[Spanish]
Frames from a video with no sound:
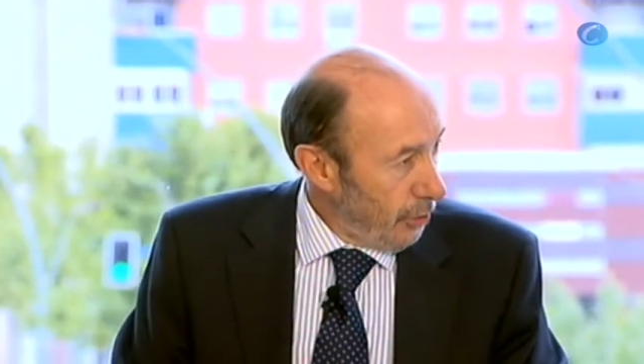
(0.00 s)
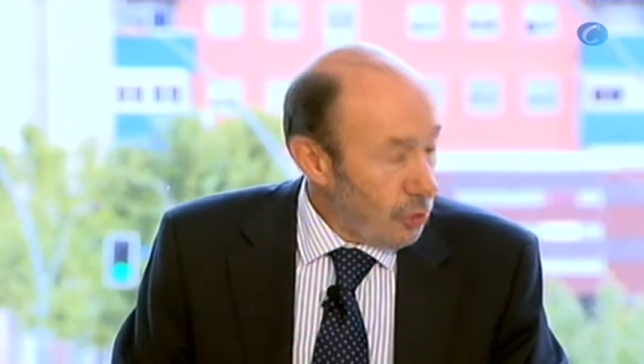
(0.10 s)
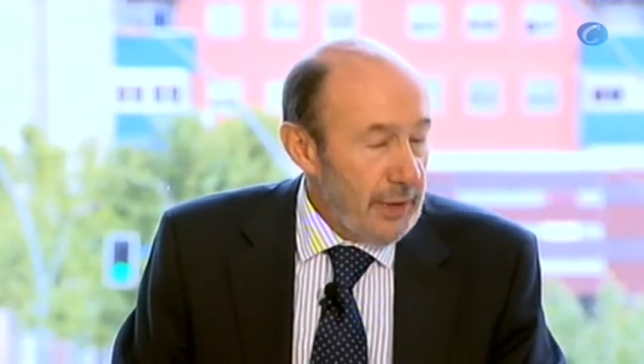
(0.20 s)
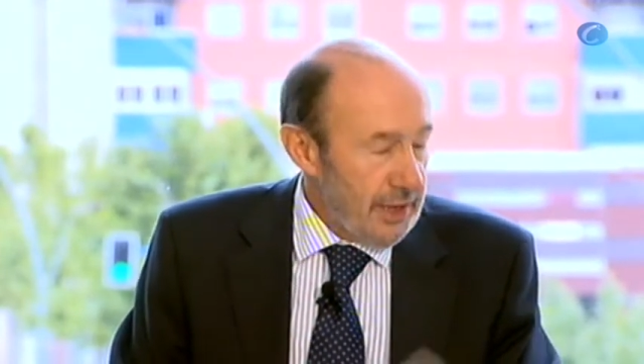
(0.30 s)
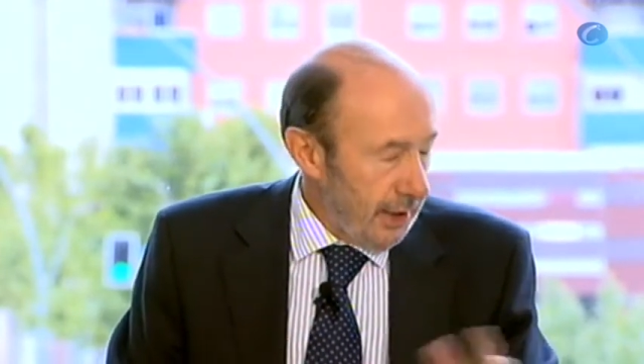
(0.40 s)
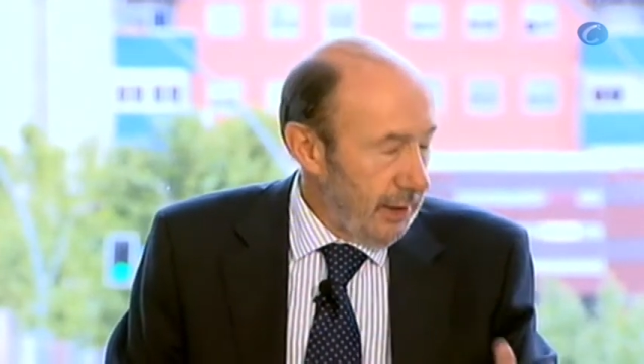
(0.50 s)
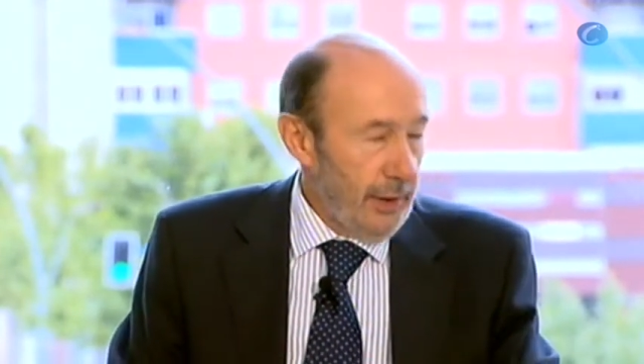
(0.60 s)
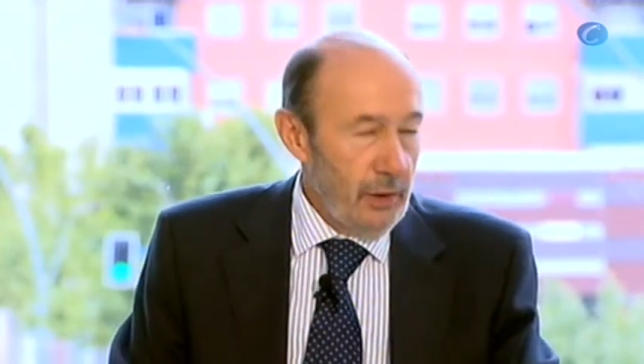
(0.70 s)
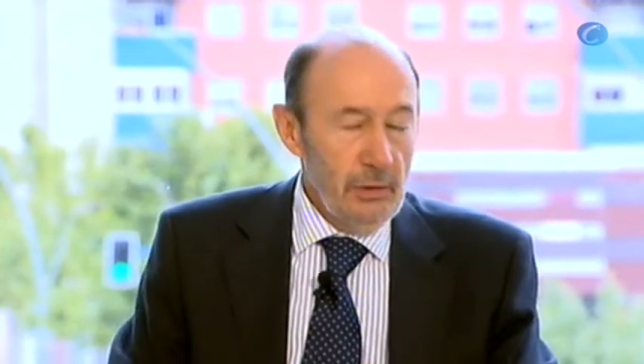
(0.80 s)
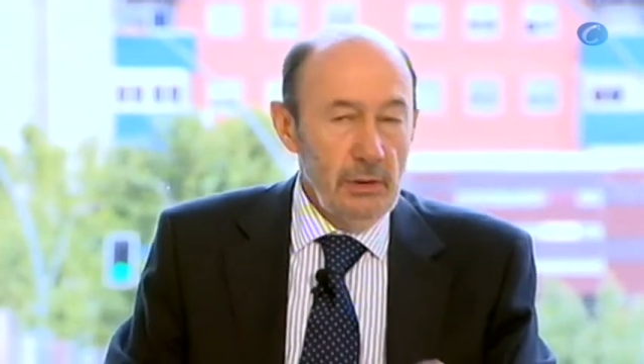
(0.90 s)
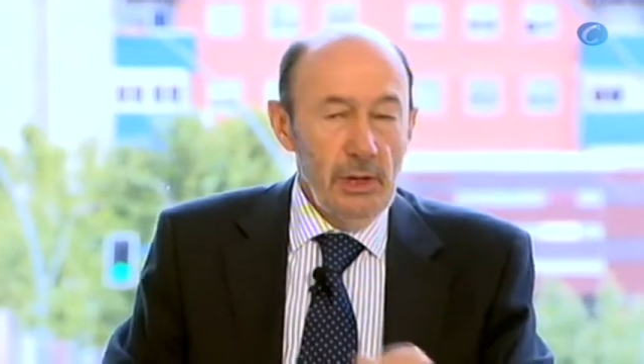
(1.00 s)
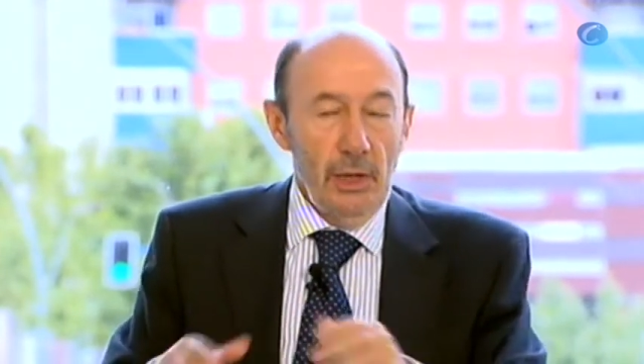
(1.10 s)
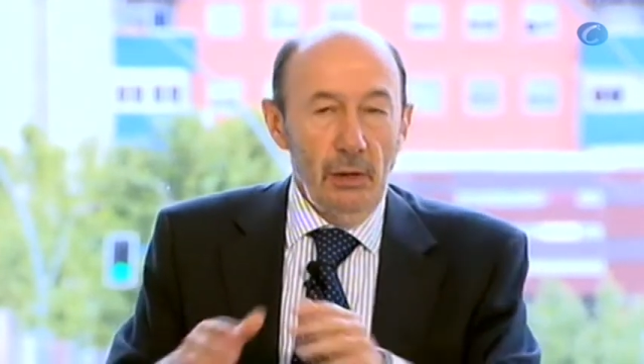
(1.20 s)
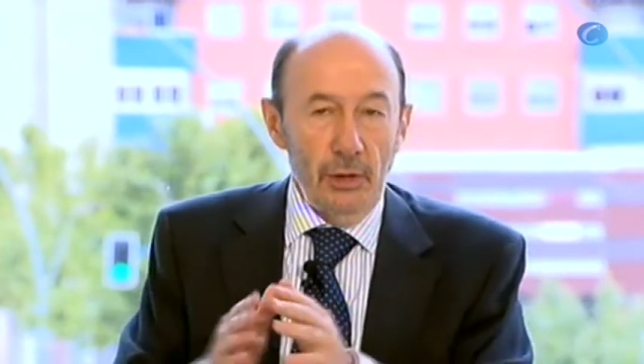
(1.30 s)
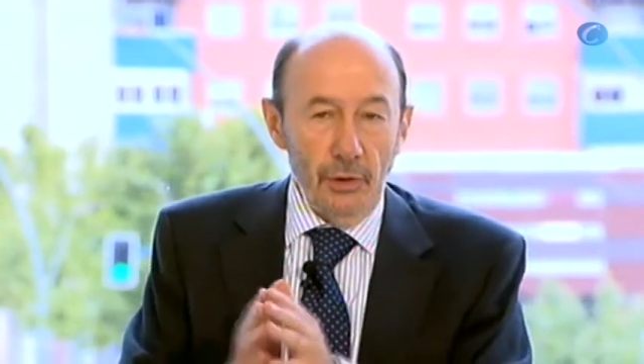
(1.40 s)
2007, perdón,
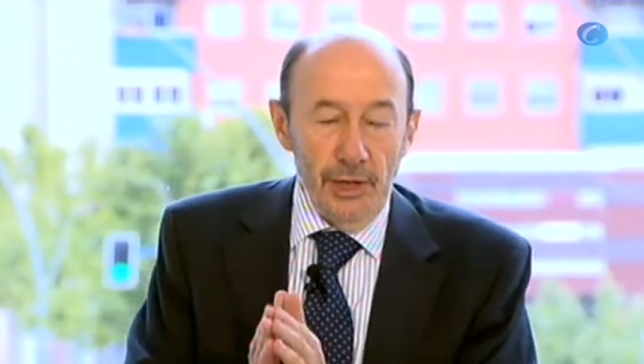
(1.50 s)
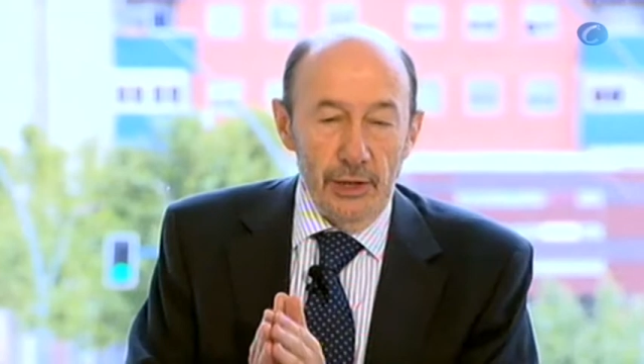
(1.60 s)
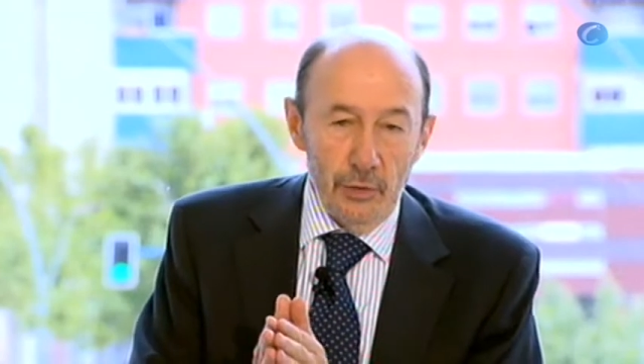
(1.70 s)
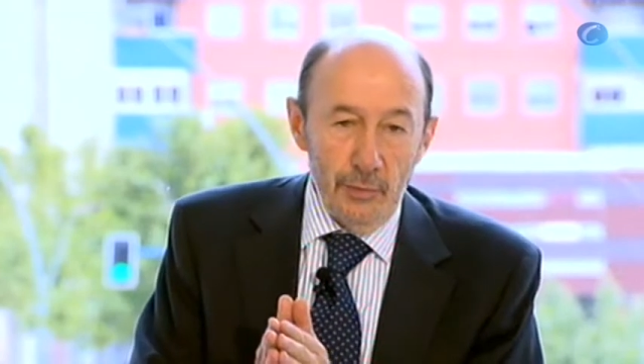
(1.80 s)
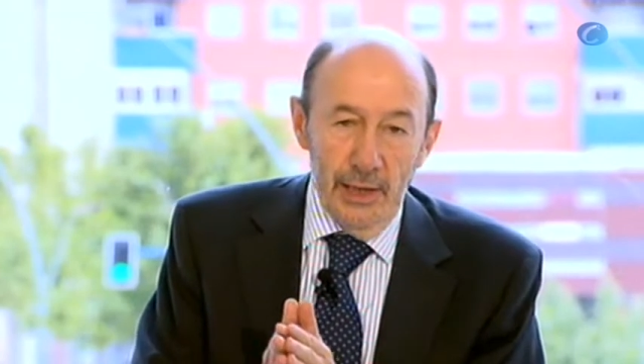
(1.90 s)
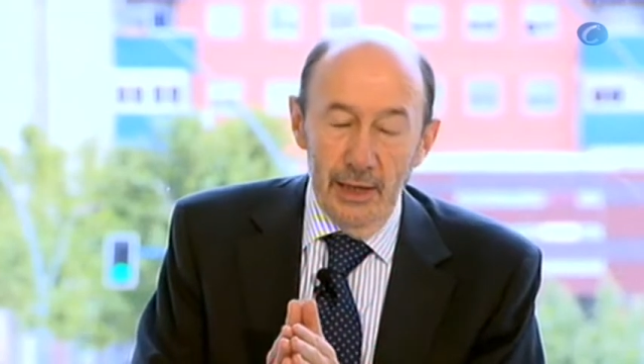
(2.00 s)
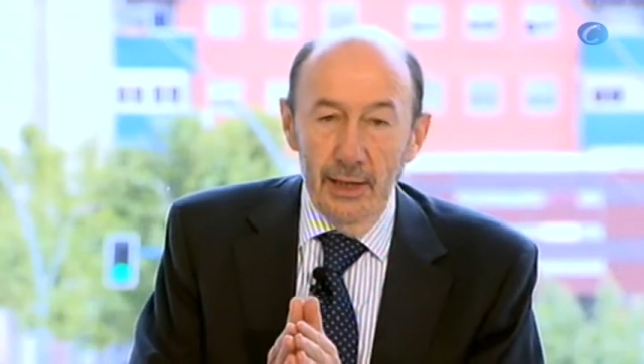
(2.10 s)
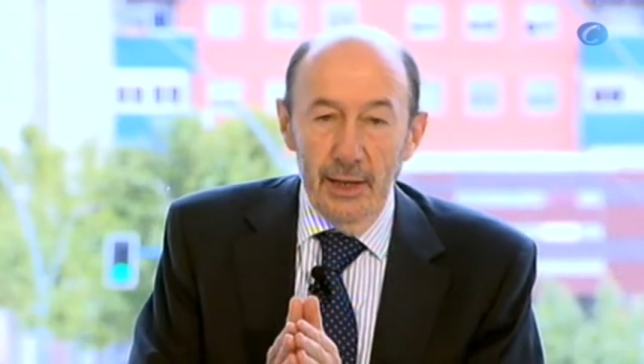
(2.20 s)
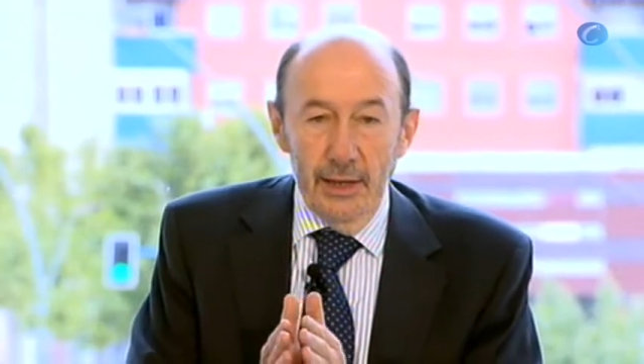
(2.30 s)
400.000,